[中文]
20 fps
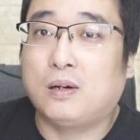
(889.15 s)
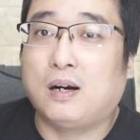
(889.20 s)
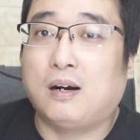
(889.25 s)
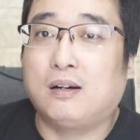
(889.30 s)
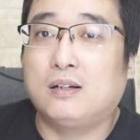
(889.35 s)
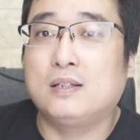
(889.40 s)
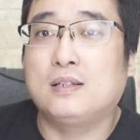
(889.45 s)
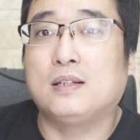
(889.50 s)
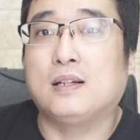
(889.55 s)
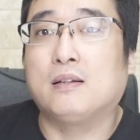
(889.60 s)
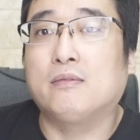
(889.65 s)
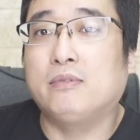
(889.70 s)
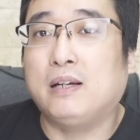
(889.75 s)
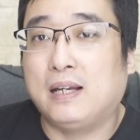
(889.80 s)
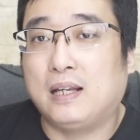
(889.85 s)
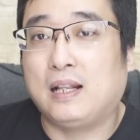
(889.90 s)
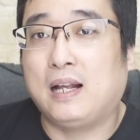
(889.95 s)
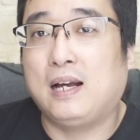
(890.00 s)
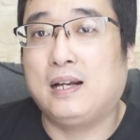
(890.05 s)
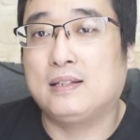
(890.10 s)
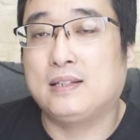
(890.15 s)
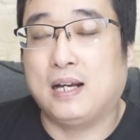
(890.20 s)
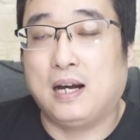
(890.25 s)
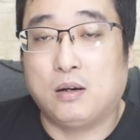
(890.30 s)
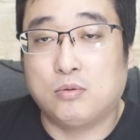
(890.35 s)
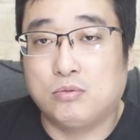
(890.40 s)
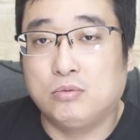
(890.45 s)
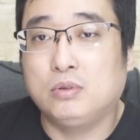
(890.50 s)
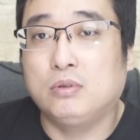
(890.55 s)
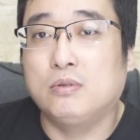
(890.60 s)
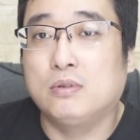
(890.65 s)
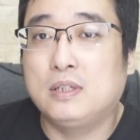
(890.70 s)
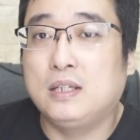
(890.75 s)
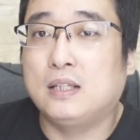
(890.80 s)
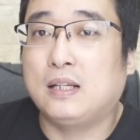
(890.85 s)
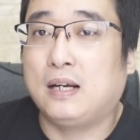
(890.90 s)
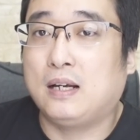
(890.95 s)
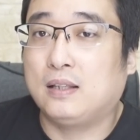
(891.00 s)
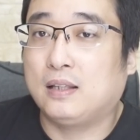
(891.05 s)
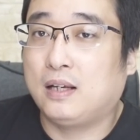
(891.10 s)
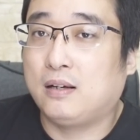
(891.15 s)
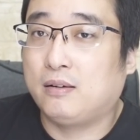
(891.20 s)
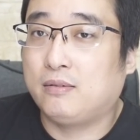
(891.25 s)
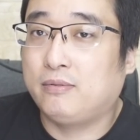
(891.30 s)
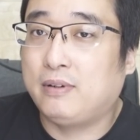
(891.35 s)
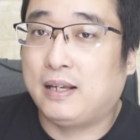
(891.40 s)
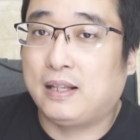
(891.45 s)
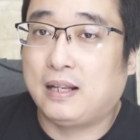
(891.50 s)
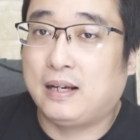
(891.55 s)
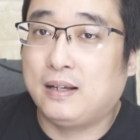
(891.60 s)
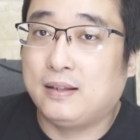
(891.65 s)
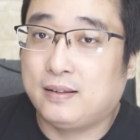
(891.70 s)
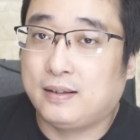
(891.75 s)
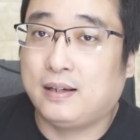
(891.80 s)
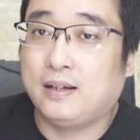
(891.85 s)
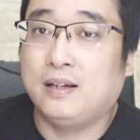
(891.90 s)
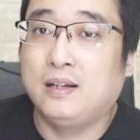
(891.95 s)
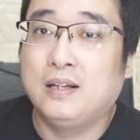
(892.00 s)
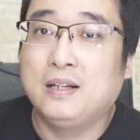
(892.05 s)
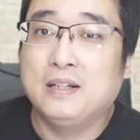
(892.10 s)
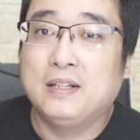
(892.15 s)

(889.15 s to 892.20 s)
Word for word: 而且未来假如统一了，那未来在，